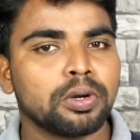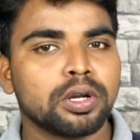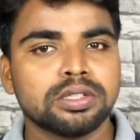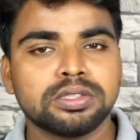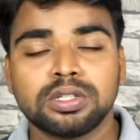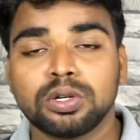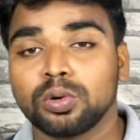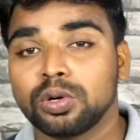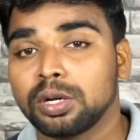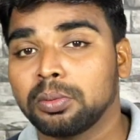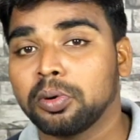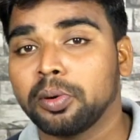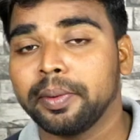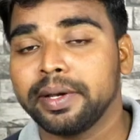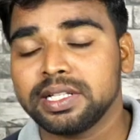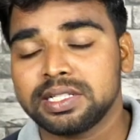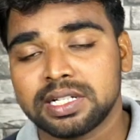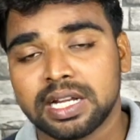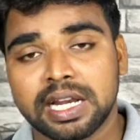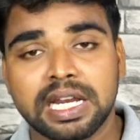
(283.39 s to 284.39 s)
ப்ராசர் கொண்ட
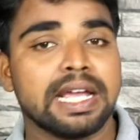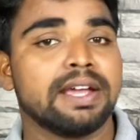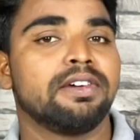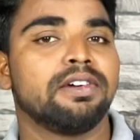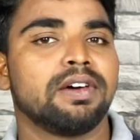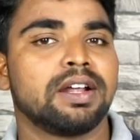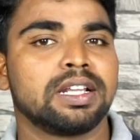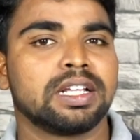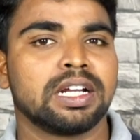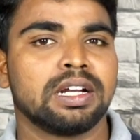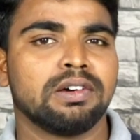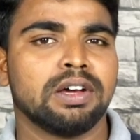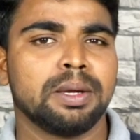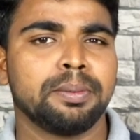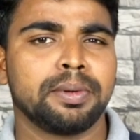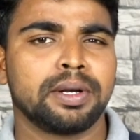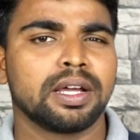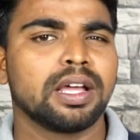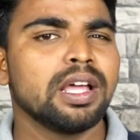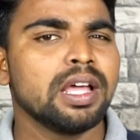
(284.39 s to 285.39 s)
மொபைல்ஸ் நிறையாவே வரதுக்கான
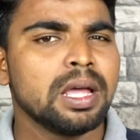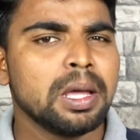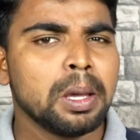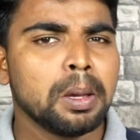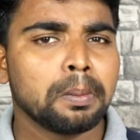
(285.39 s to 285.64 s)
வாய்ப்பு இருக்குது